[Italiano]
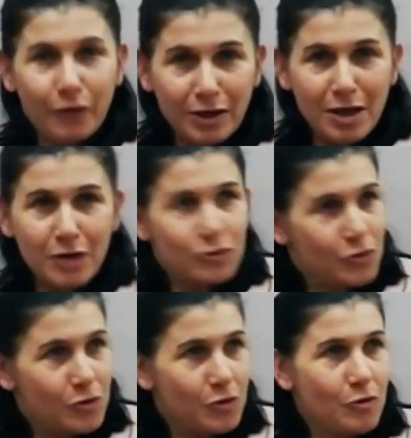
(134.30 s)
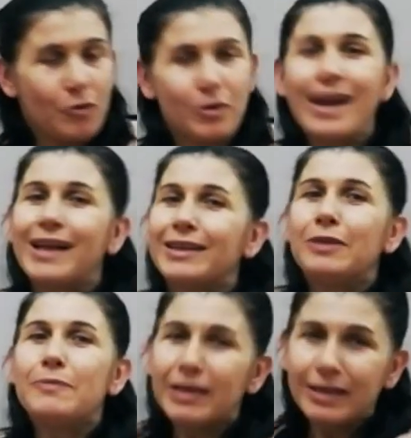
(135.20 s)
dietro grandi
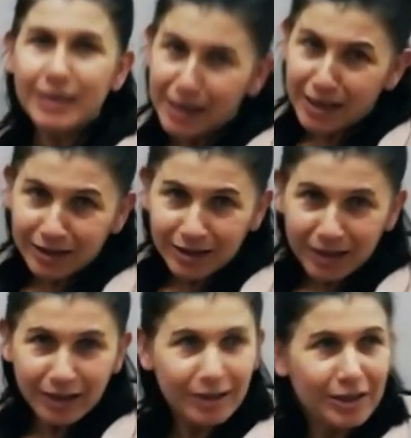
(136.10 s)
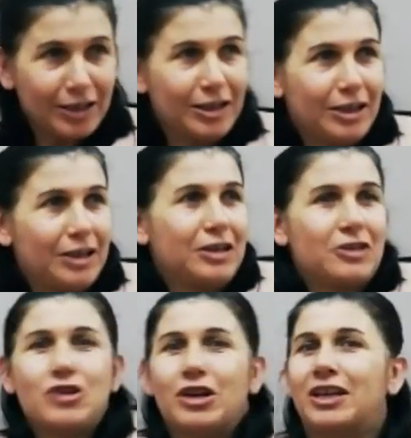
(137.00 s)
magliette,
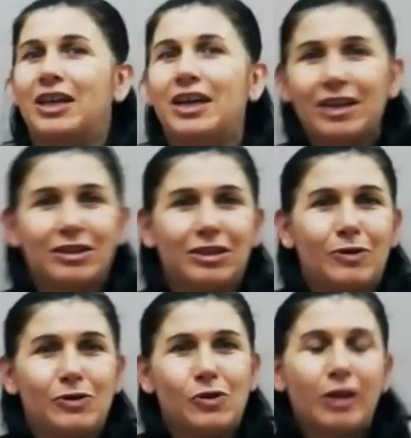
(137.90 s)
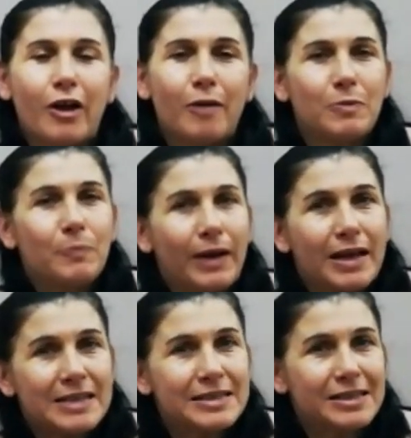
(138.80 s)
giacchetti quando andavamo in
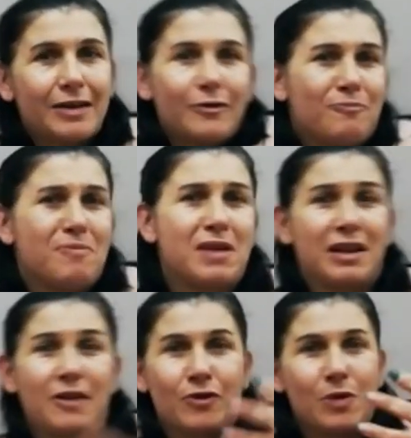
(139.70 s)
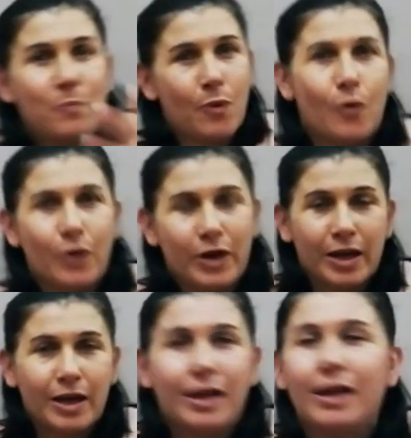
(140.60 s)
palestra, belle felpone.